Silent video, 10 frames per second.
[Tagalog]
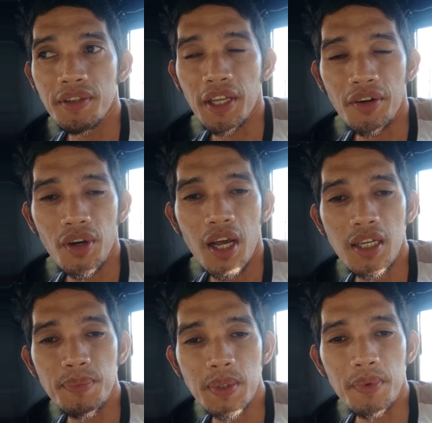ting
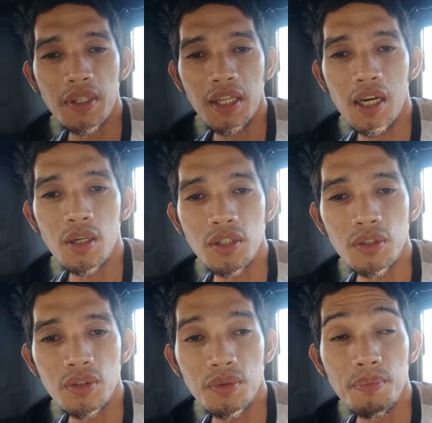relax sa mga tao
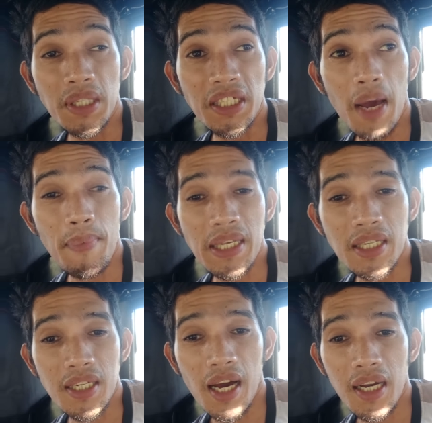so, kasi
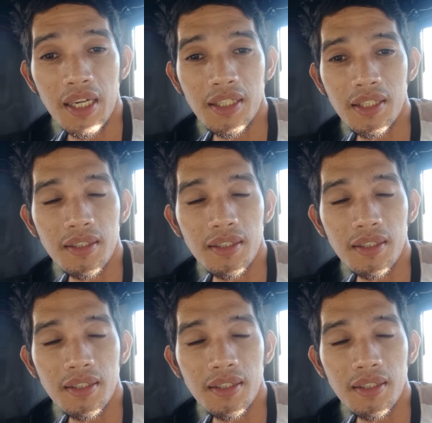napasa sa lagat